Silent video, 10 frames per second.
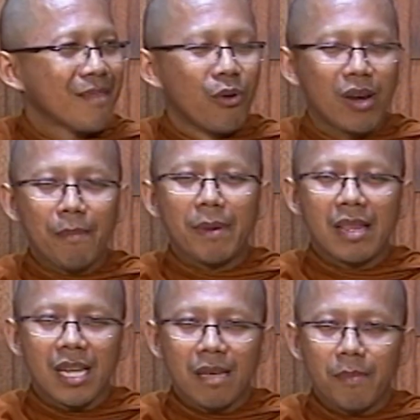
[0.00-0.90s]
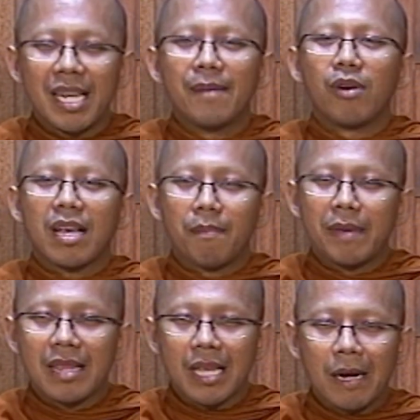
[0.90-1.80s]
Boleh pinter, tapi tidak boleh
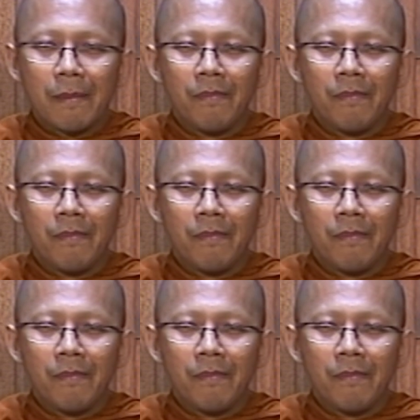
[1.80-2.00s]
keminter.